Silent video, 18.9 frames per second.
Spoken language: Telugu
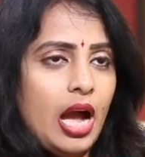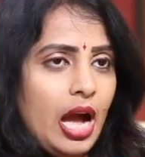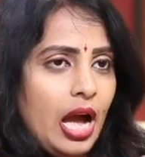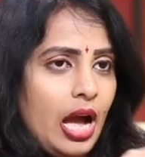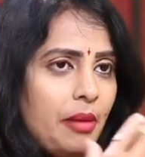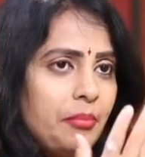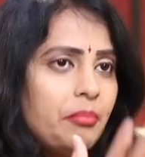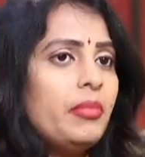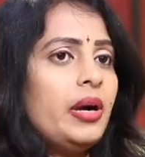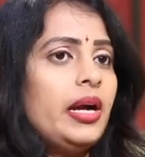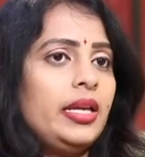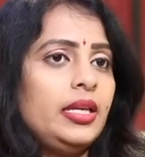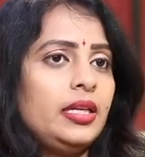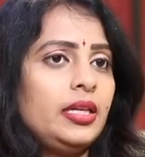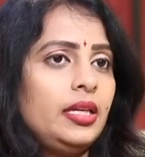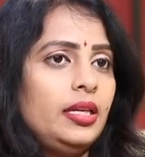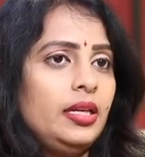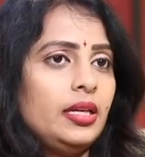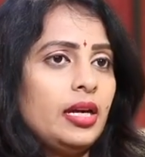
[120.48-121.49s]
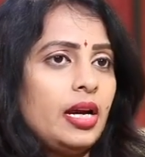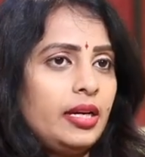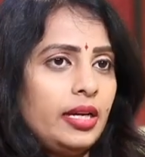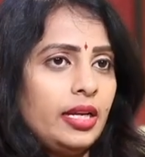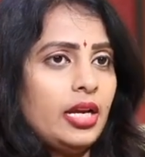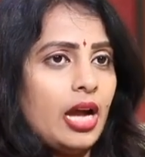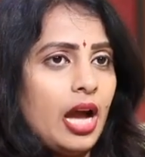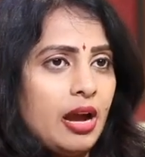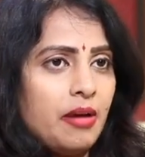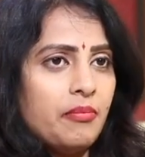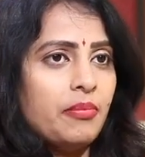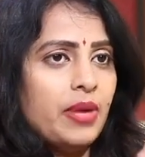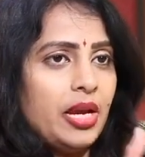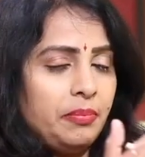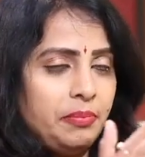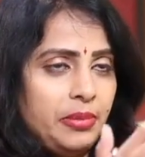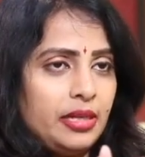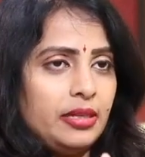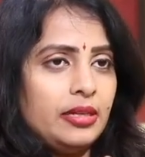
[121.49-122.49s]
ఆ అమ్మాయికి అంటే ఆ
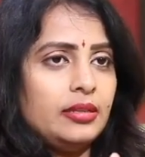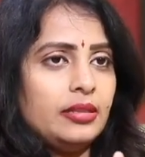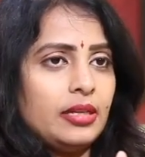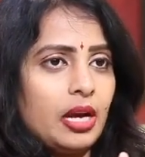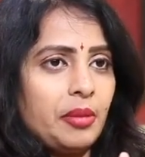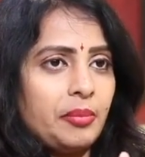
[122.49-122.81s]
అమ్మాయి పెట్టింది